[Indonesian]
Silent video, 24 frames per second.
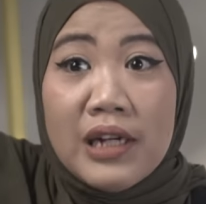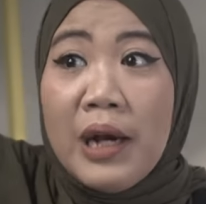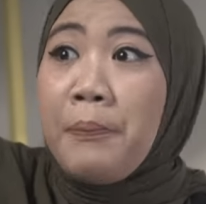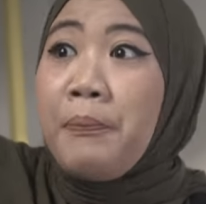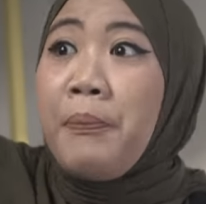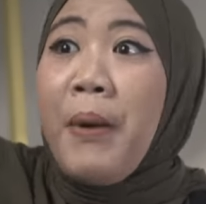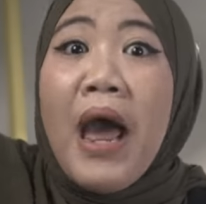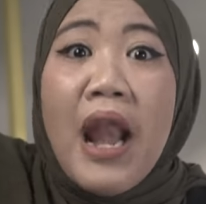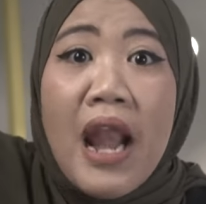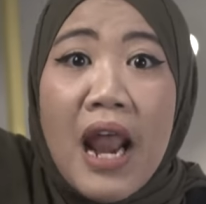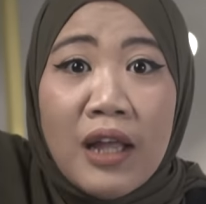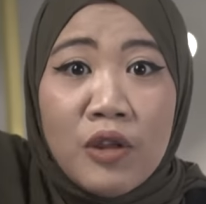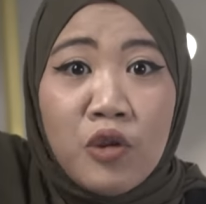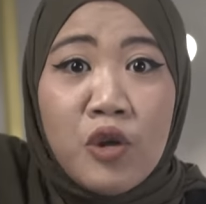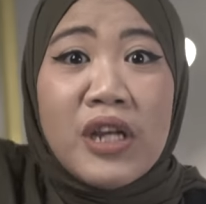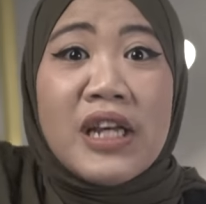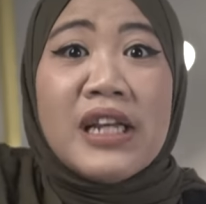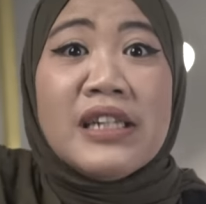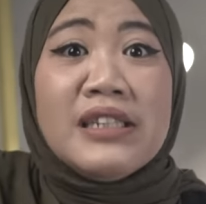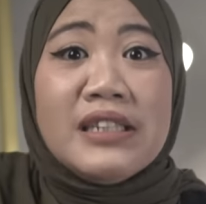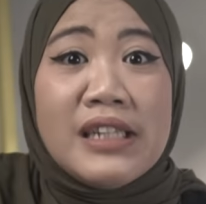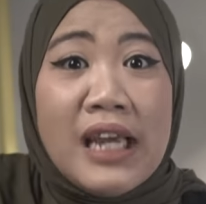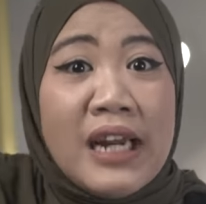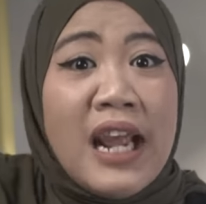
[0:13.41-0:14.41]
Kepala itu
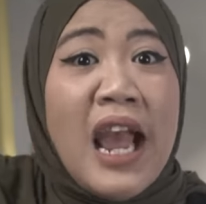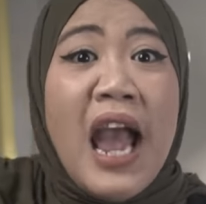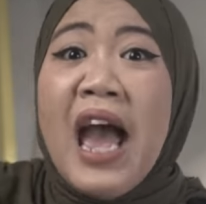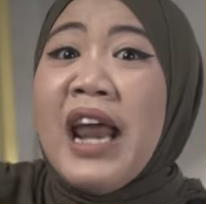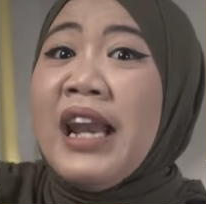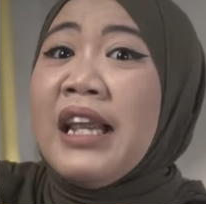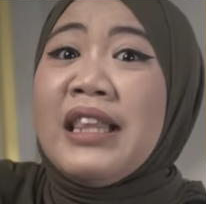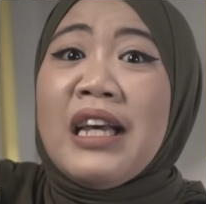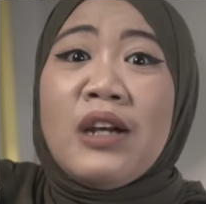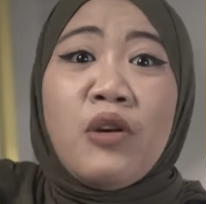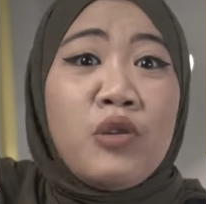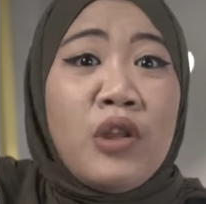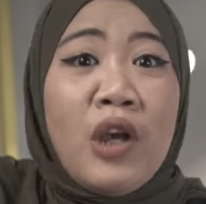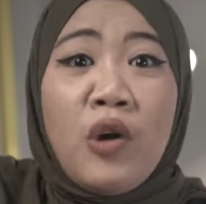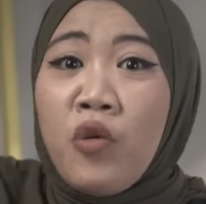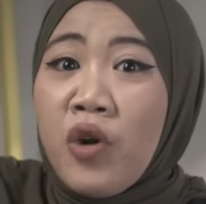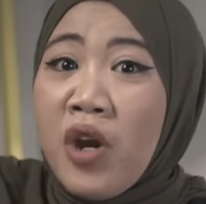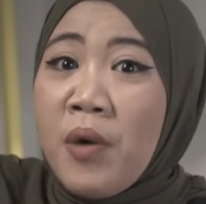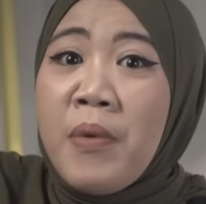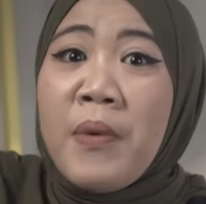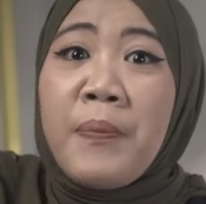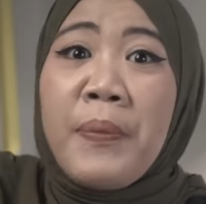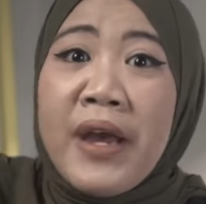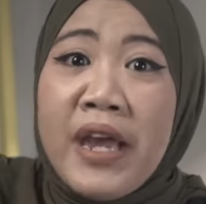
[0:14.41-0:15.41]
dikejar, nggak ada
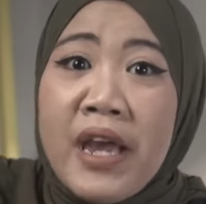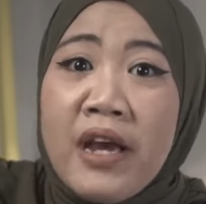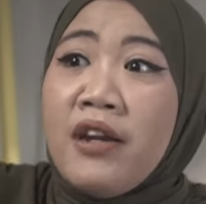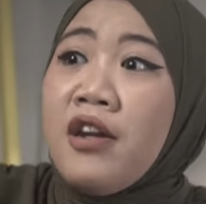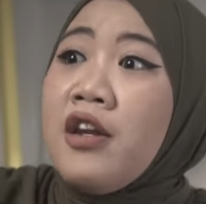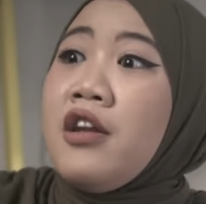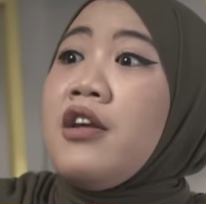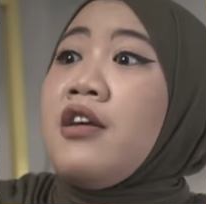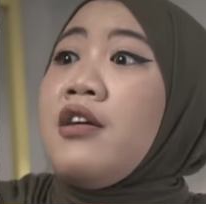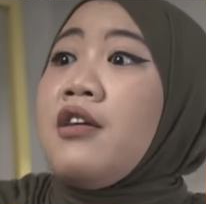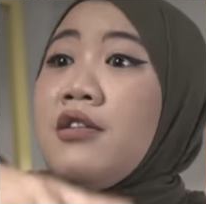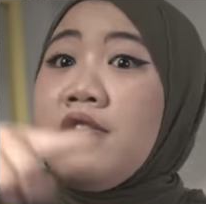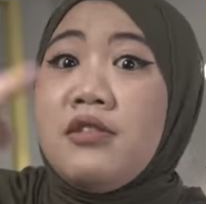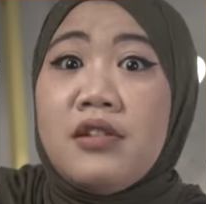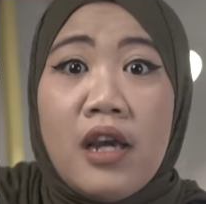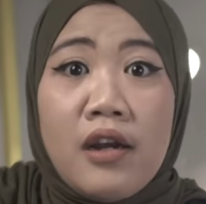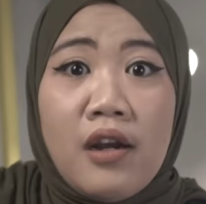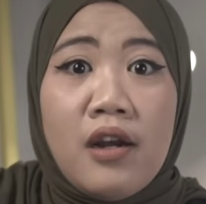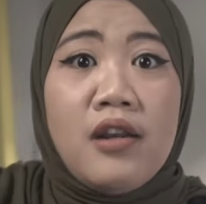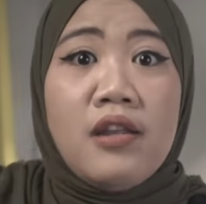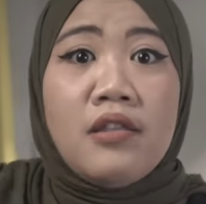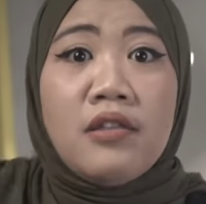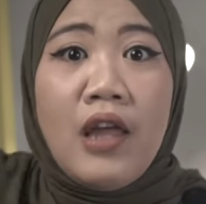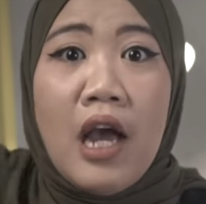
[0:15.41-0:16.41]
takut-takutnya bapak yang
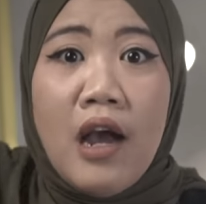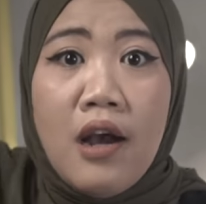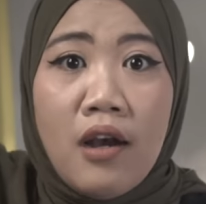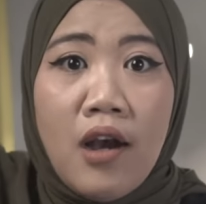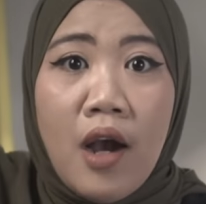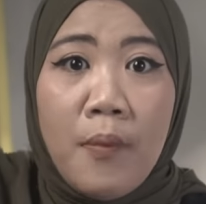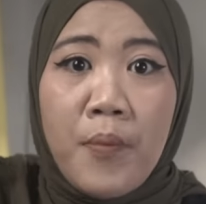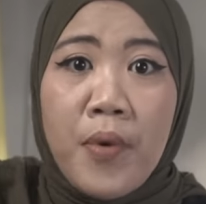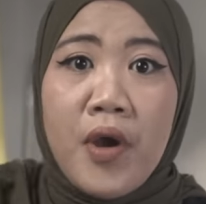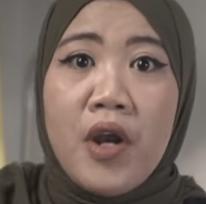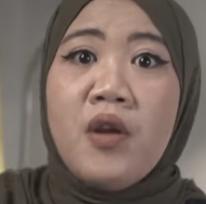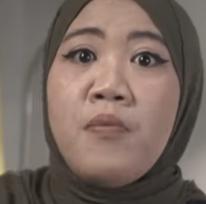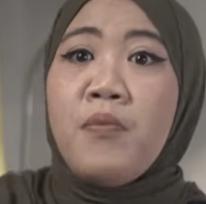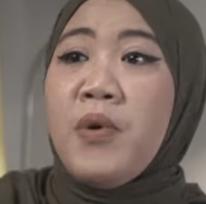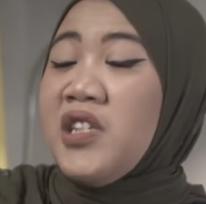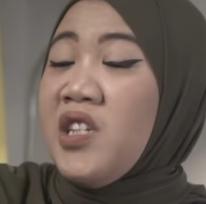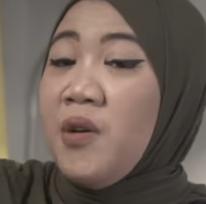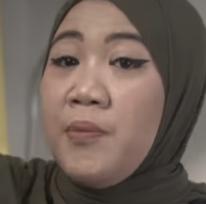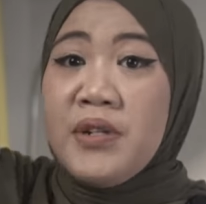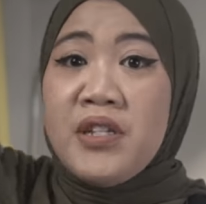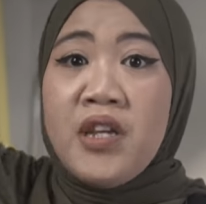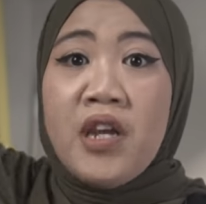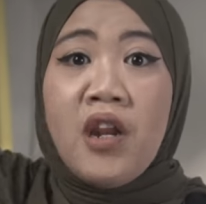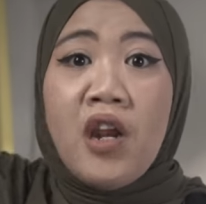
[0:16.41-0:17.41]
dikejar ditangkap ya,
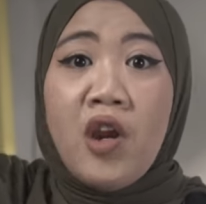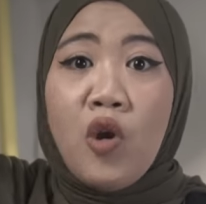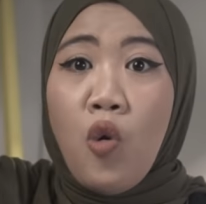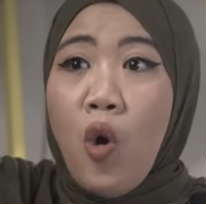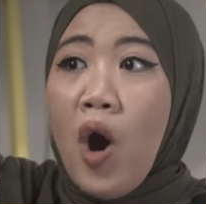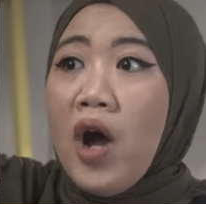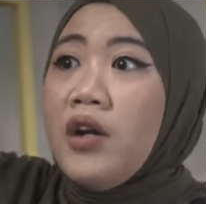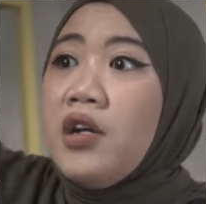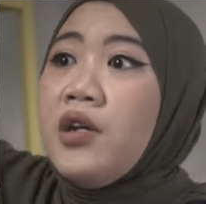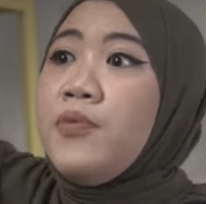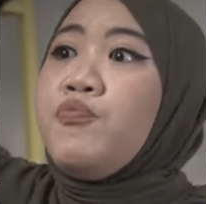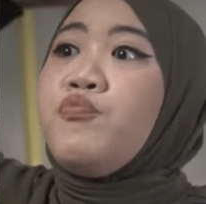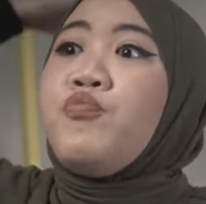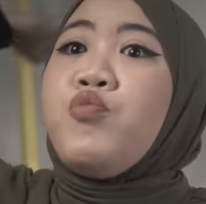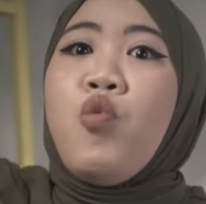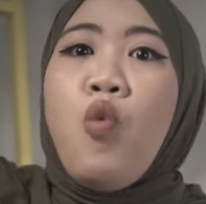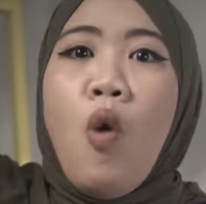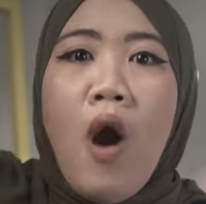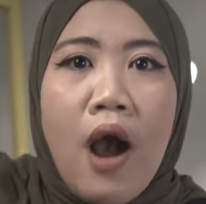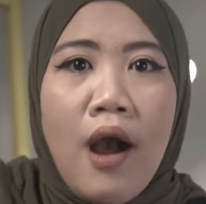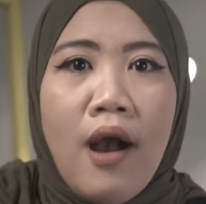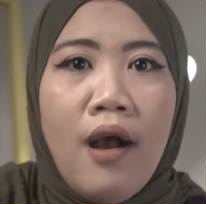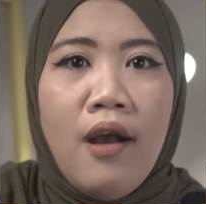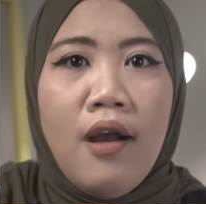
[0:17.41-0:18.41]
dibaca-baca dia doa
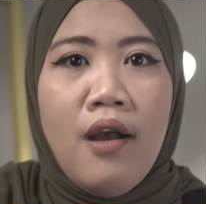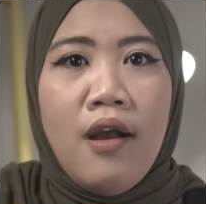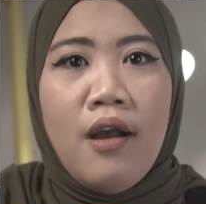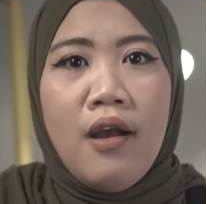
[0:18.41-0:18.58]
dibuang.